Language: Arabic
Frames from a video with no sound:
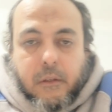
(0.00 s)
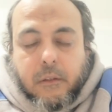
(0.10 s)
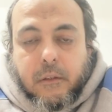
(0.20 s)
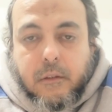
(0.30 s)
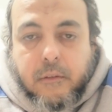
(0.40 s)

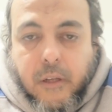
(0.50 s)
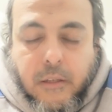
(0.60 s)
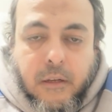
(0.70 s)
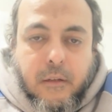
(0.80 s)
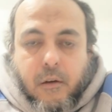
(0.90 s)
آه،
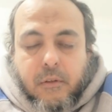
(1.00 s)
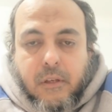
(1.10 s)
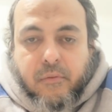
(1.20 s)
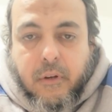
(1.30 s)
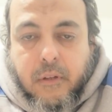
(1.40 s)
انتهينا إلى قول الله
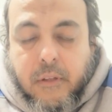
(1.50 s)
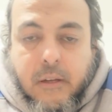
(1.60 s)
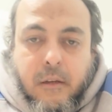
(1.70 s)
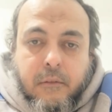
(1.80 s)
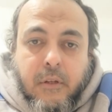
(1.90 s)
سبحانه وتعالى